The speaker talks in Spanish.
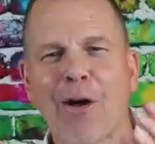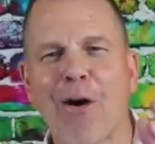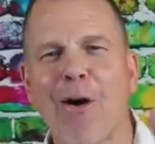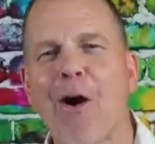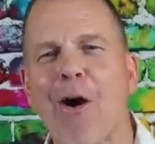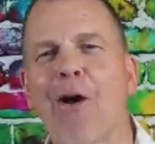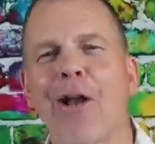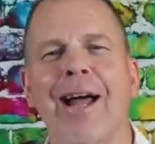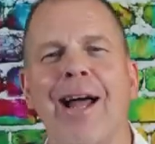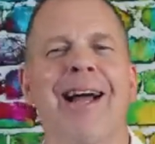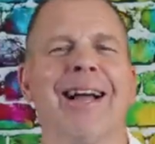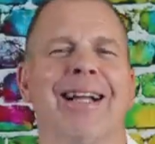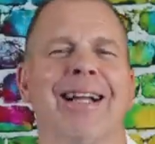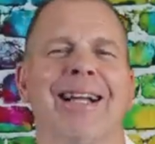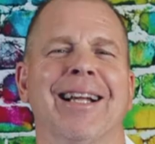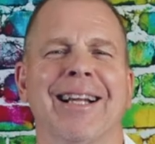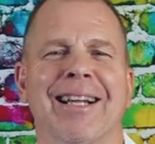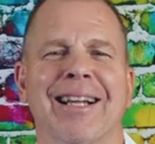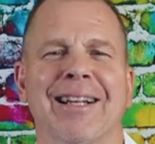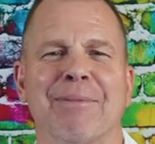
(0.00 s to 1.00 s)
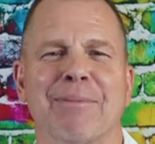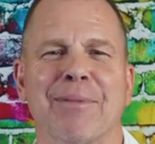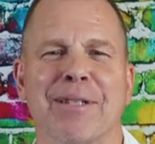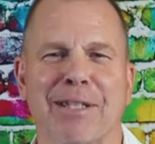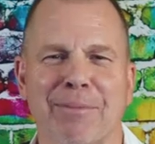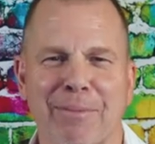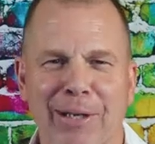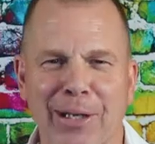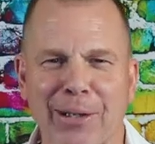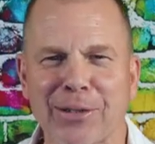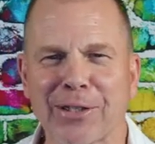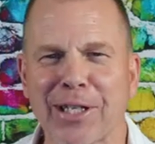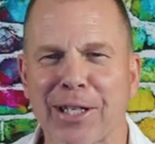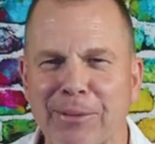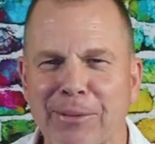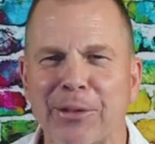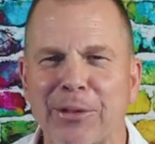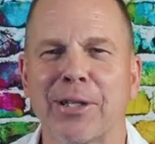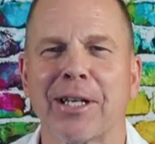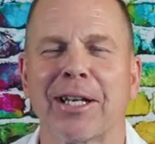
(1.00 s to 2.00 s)
hola, mis amigos en el
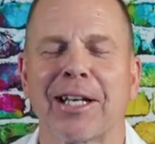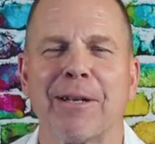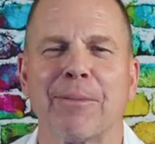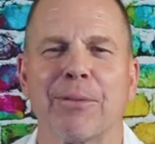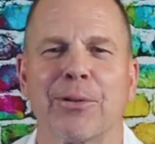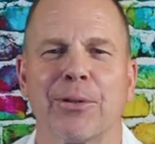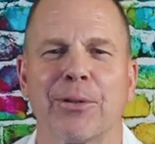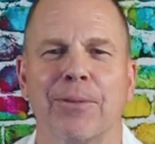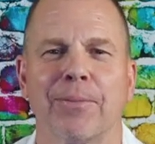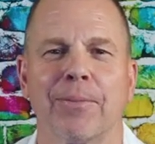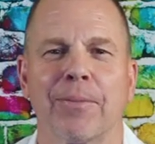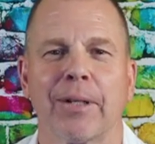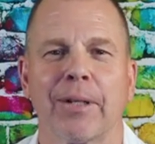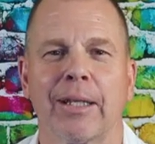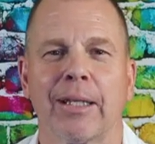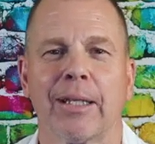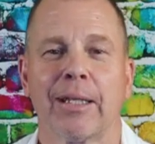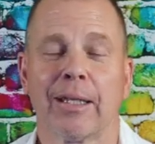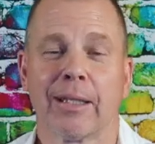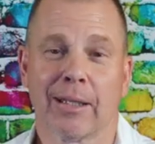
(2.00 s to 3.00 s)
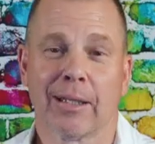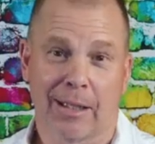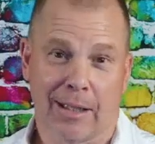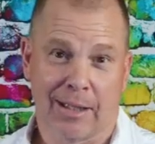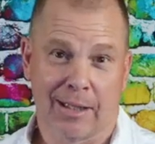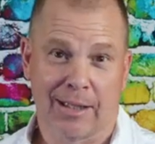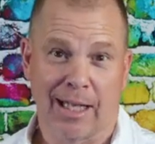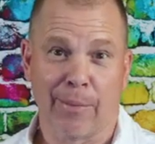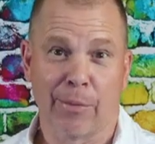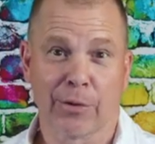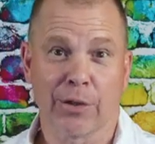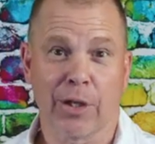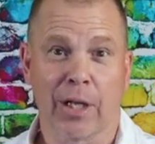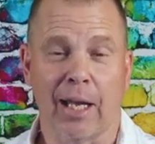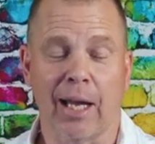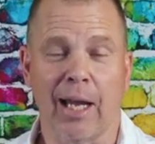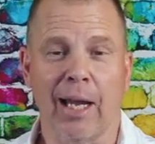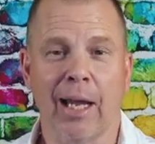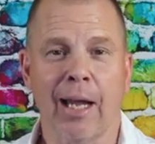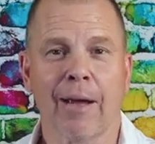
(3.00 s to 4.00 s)
mundo de cripto. Estamos
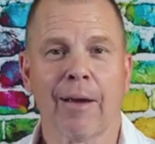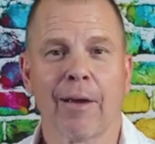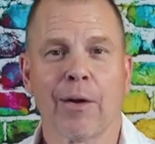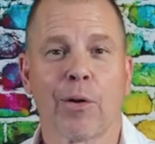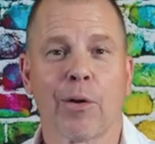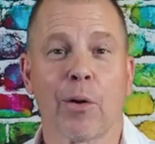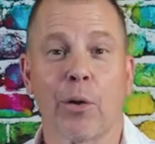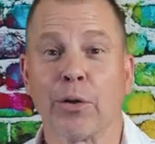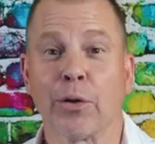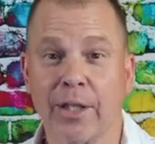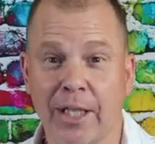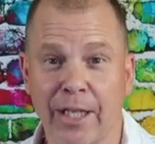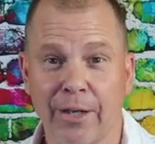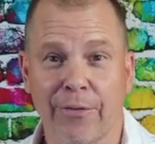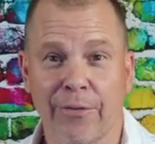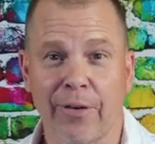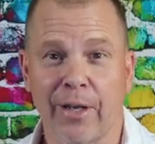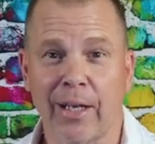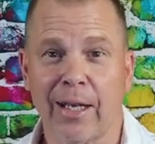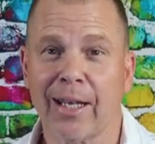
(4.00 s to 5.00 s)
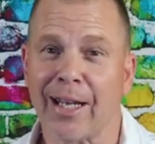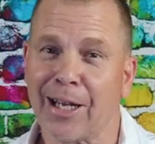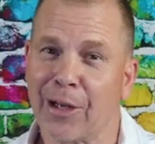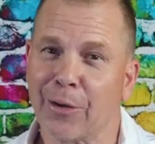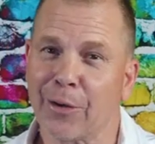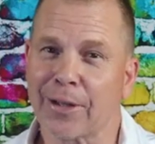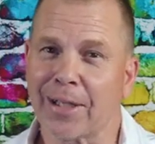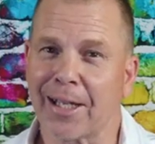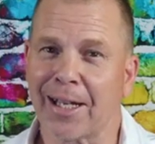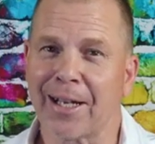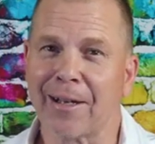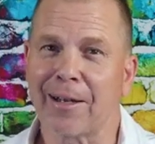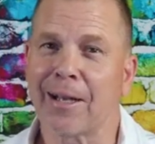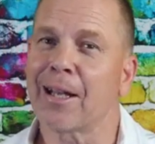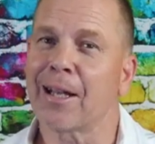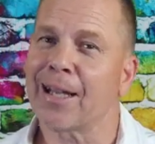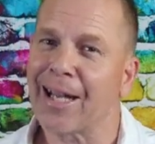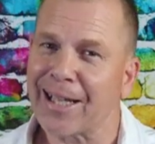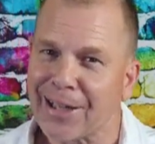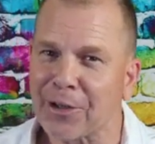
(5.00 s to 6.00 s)
aquí con Diffie IoT
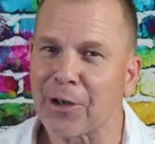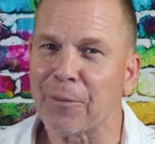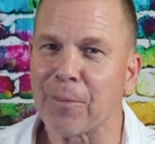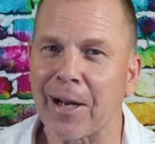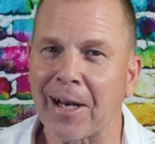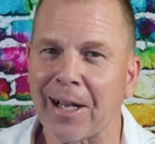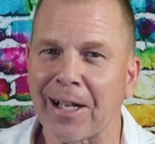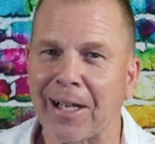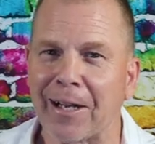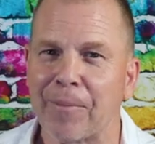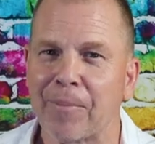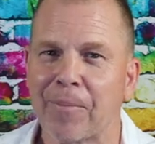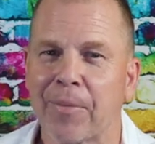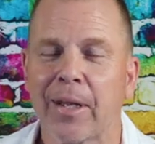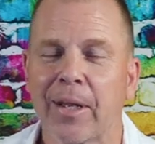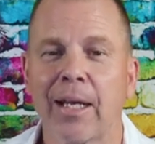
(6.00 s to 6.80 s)
Latinoamérica.